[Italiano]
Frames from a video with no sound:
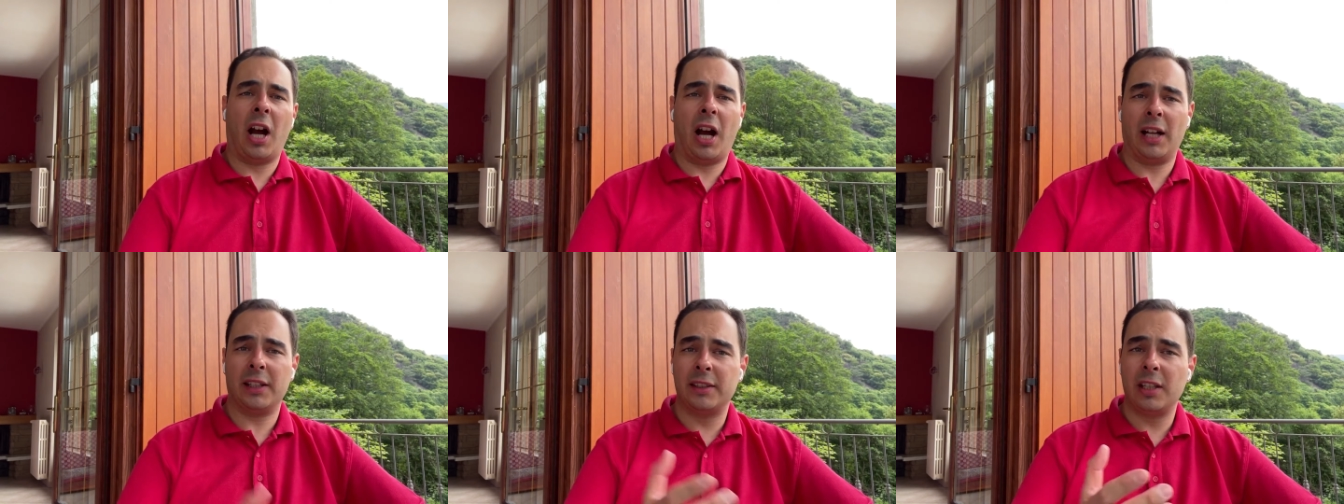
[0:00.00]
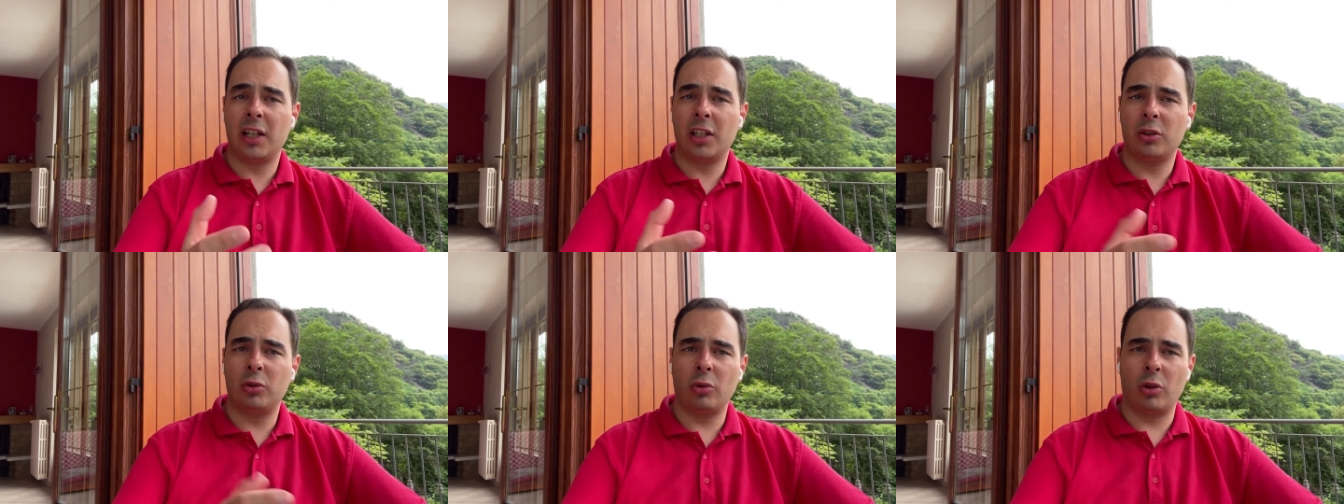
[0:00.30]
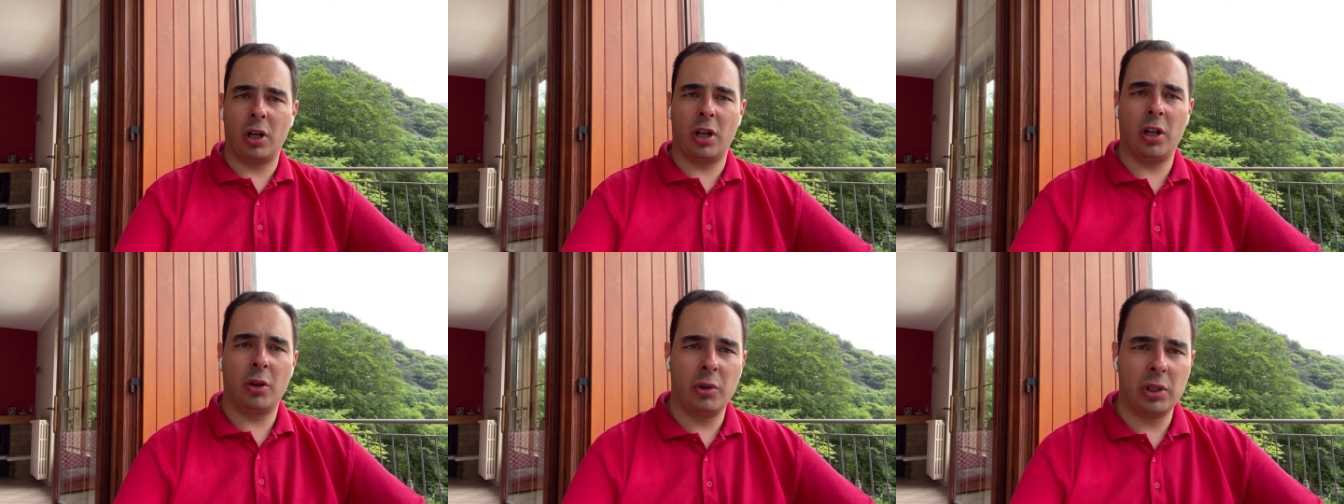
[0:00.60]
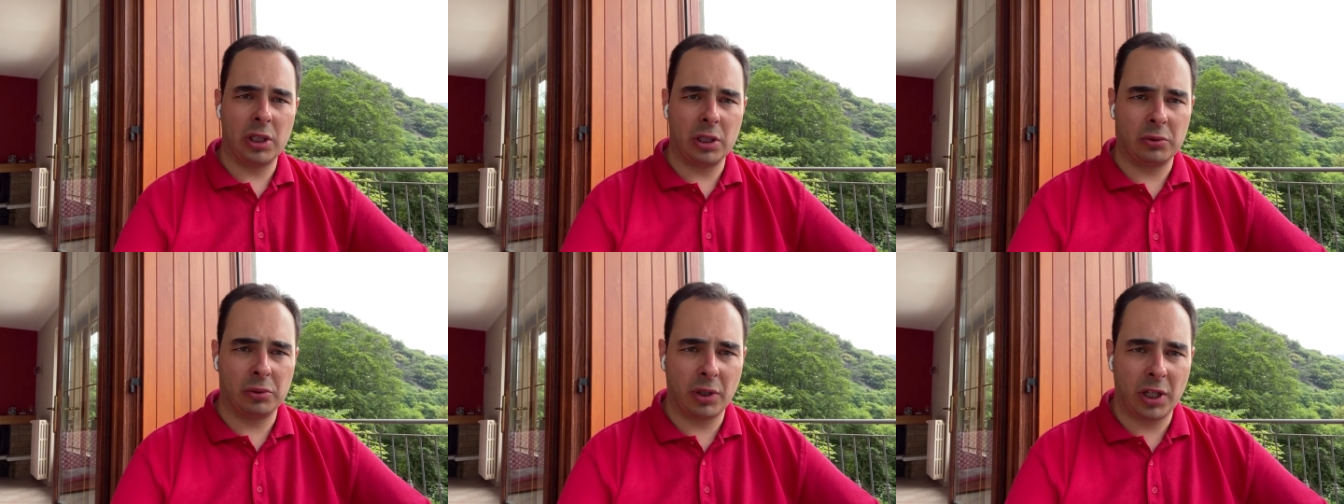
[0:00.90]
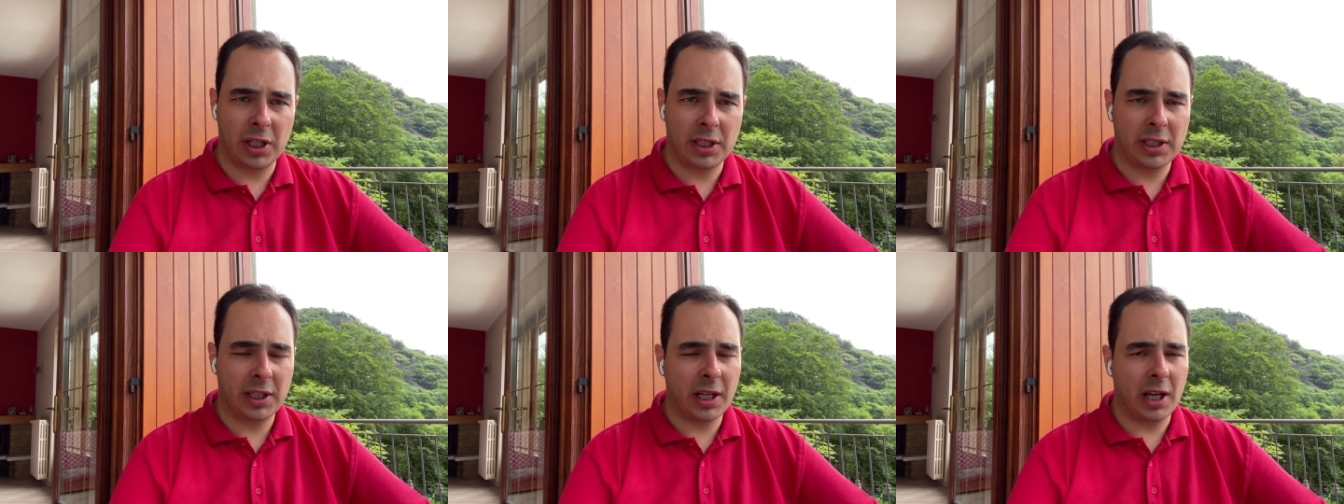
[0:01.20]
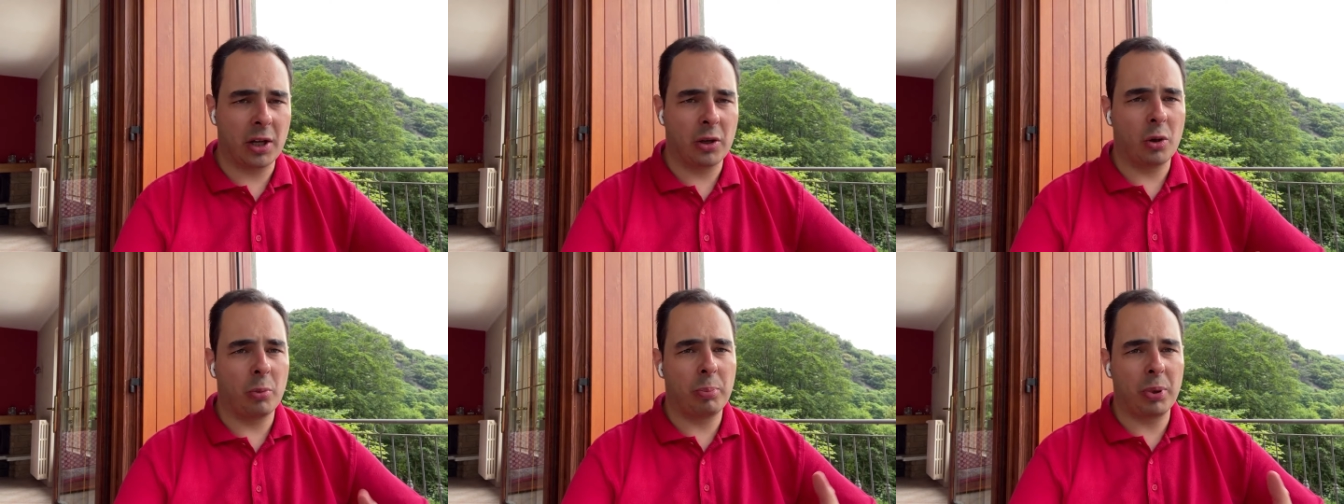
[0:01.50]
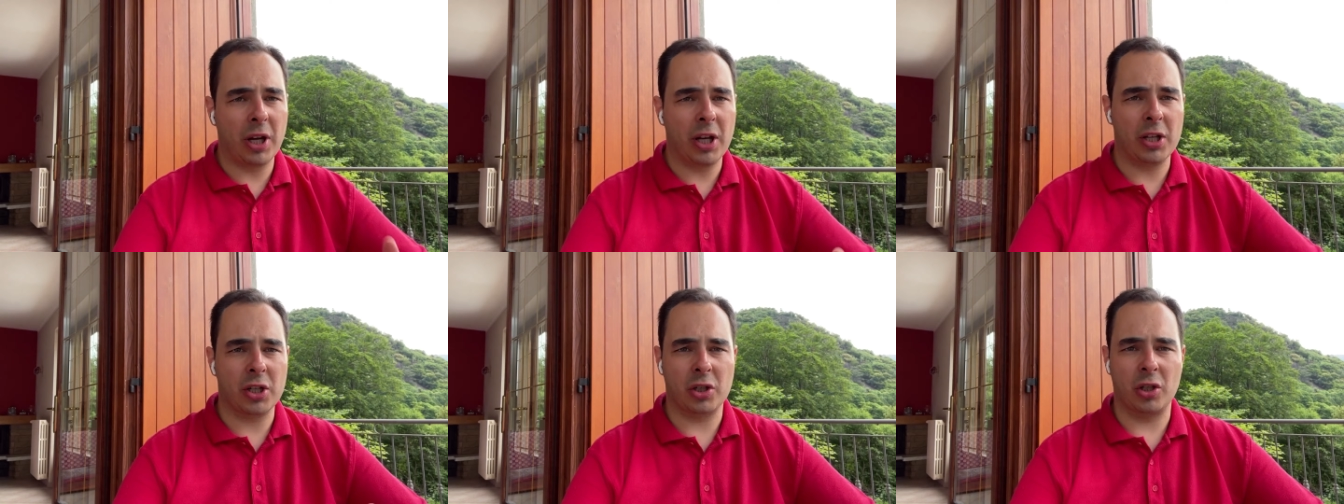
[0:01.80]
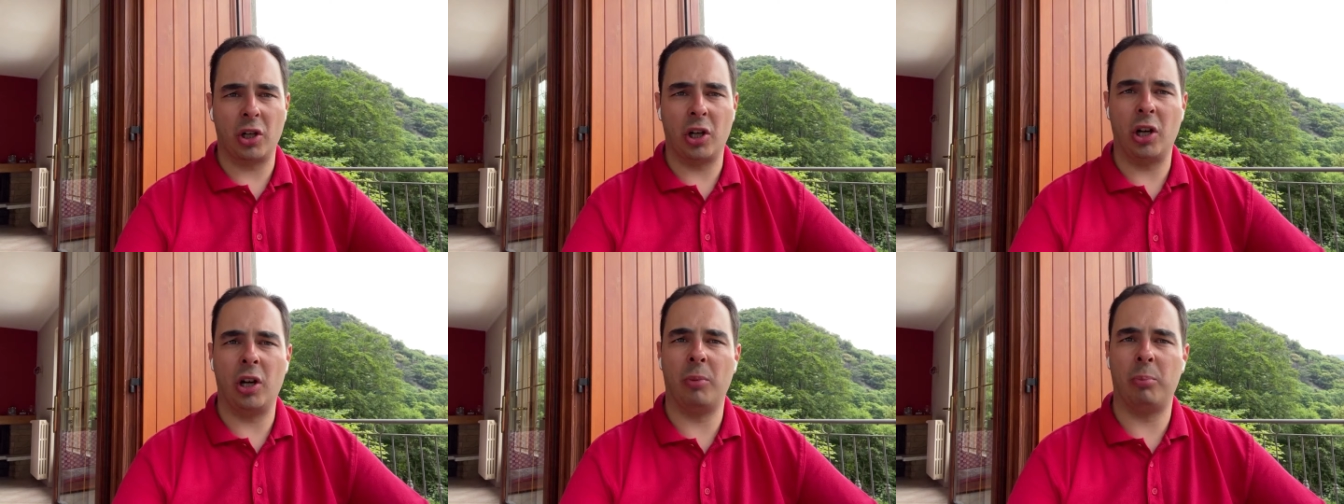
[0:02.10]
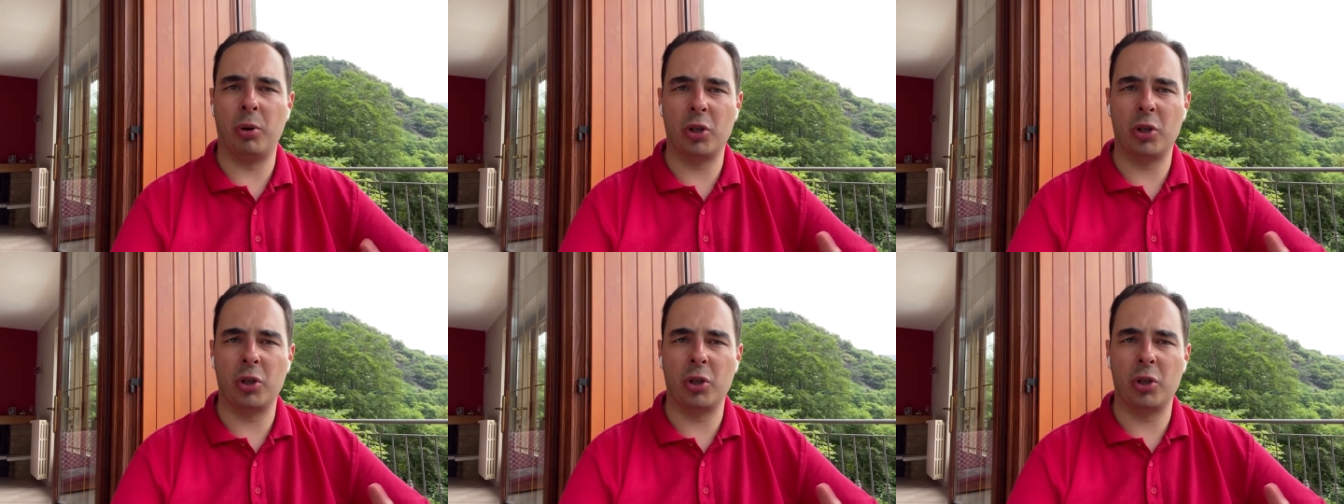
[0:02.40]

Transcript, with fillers: Addirittura le guide turistiche hanno preso